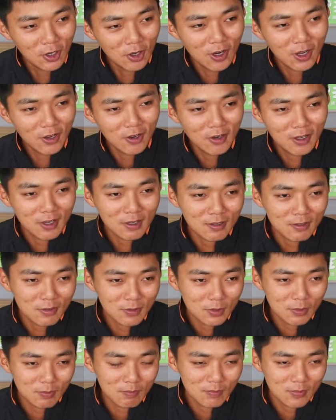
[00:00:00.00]
有了有
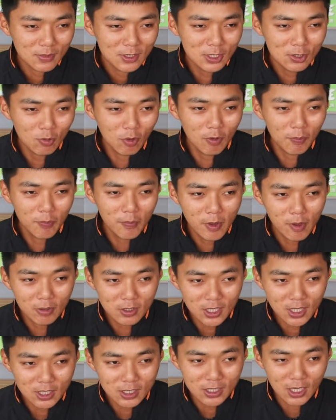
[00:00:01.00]
了，其实我没有
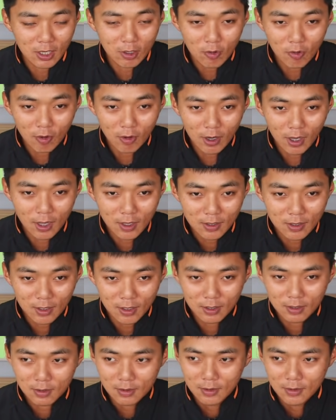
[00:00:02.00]
这样想过啦。
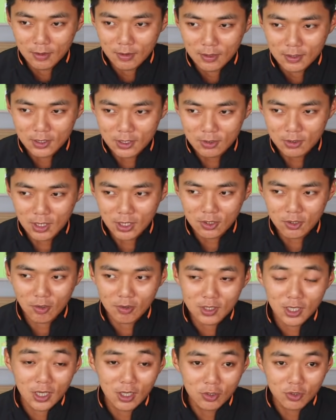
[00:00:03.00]
那是那时
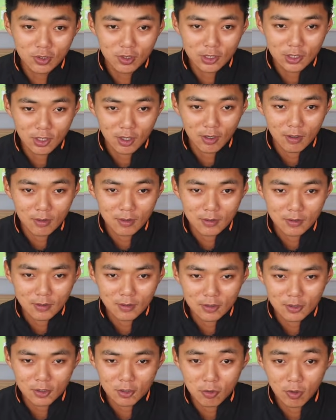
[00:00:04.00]
候我在二军的时候，
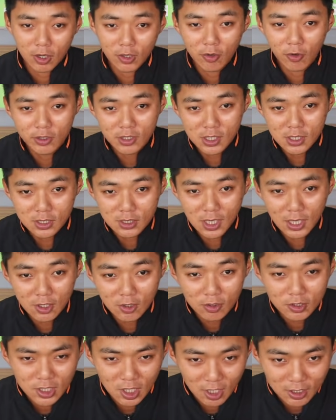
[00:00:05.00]
突然有一阵子大
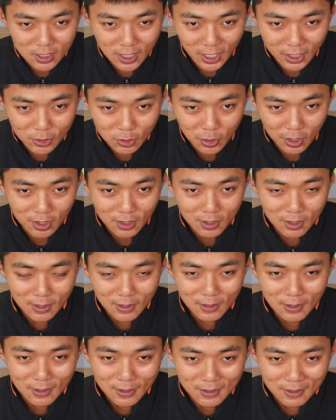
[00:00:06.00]
家都叫他柴犬，
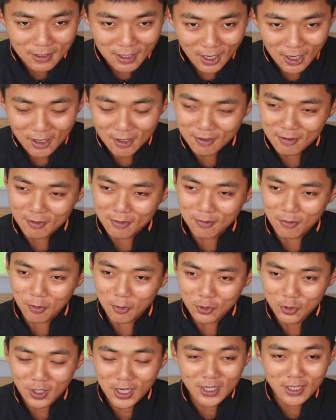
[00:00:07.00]
然后
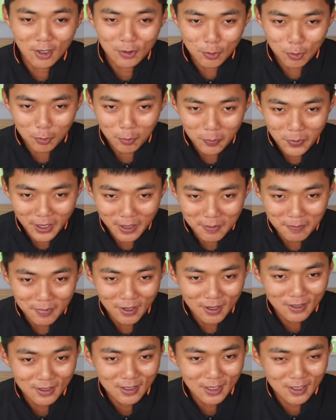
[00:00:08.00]
我就看到图片嘛，
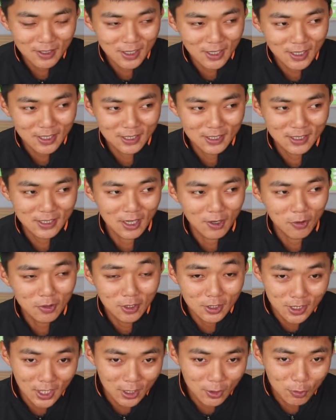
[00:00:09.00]
看到他在笑或
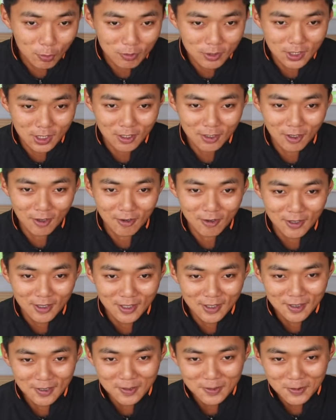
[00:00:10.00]
者在吐舌头，
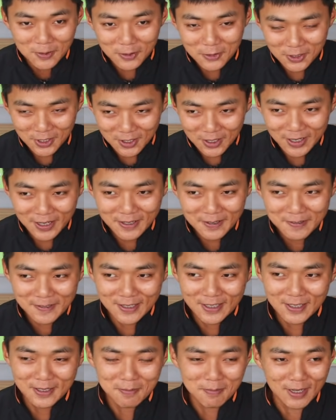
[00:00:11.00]
我觉得哎、欸，
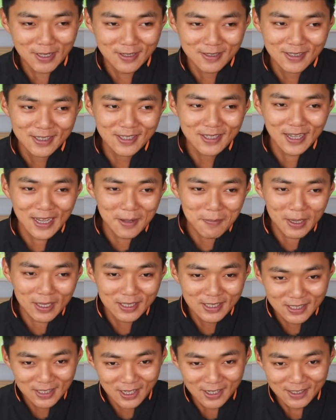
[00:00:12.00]
真的蛮真的还
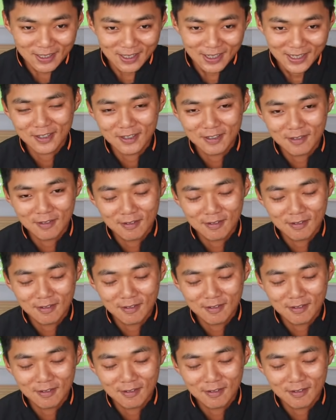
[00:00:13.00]
蛮像的。其实